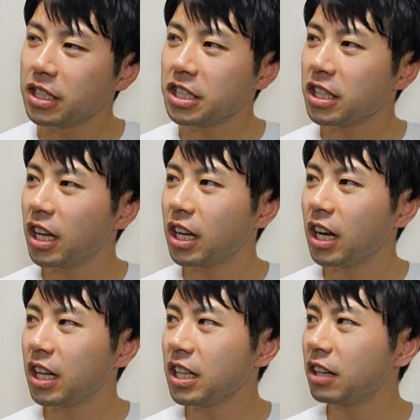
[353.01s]
信玄
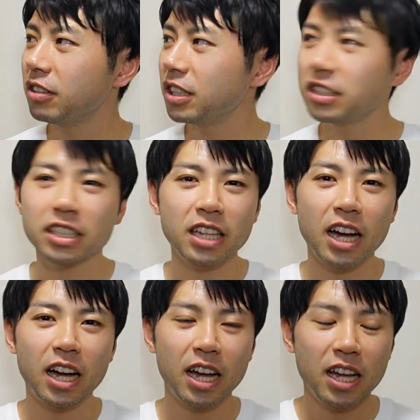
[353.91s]
がいなくなっちゃっ
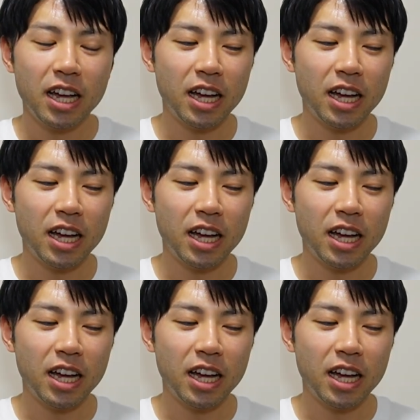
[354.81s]
た